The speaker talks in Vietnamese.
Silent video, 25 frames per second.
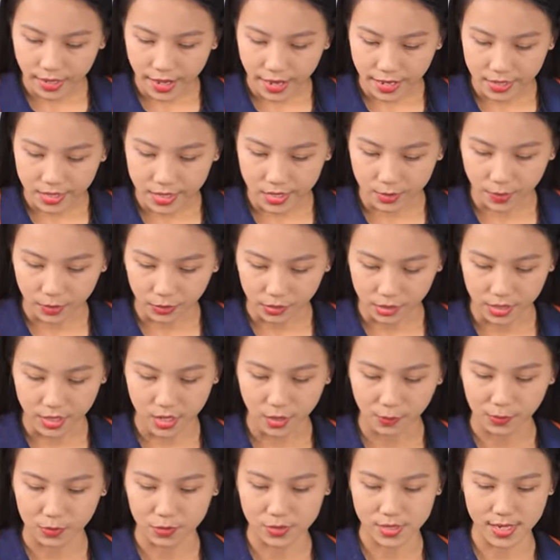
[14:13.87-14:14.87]
Đèn chỉ báo tín
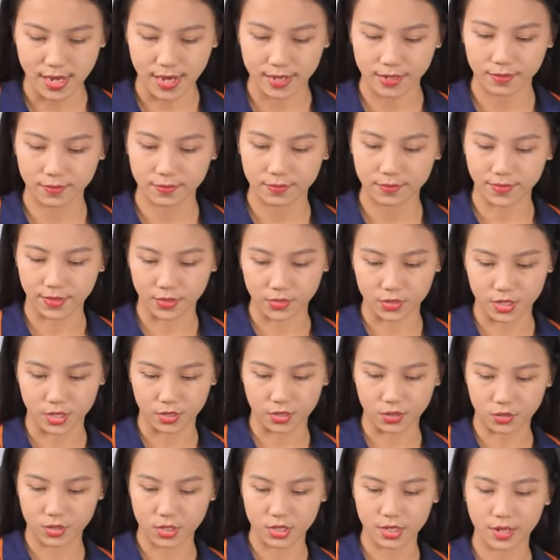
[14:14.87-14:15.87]
hiệu màu xanh và
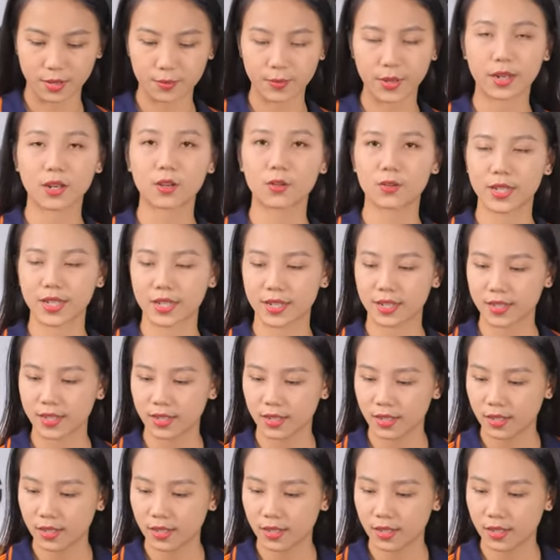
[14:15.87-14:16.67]
chế độ Chairman Only.